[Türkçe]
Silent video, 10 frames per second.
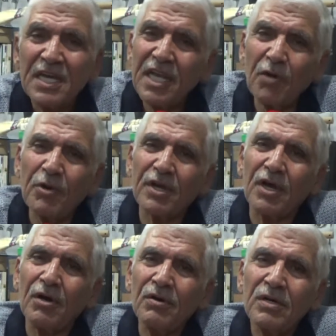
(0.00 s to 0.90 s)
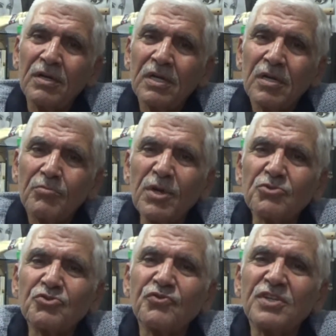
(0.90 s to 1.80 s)
Ne var ya?
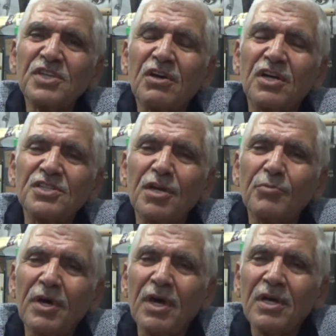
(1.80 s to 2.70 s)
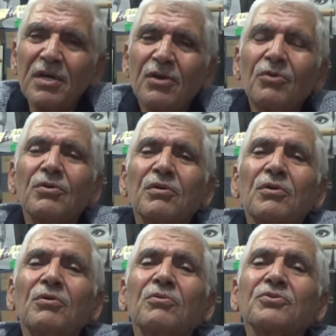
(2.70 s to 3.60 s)
5 kuruş fazla kazanma, 10
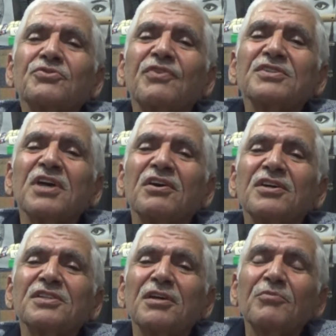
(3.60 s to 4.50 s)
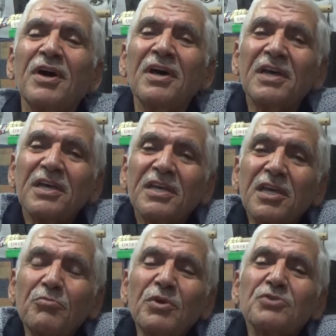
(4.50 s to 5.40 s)
kuruş fazla kazanma,
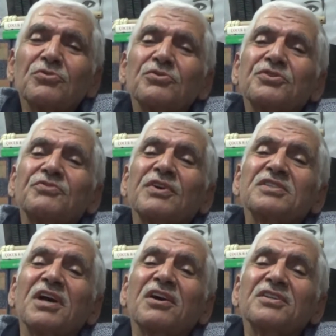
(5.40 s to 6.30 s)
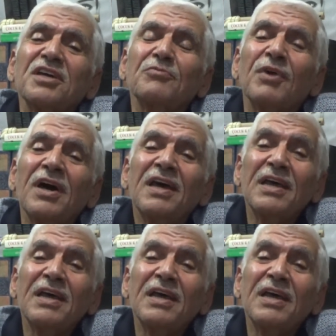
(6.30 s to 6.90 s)
25 kuruş fazla kazanma.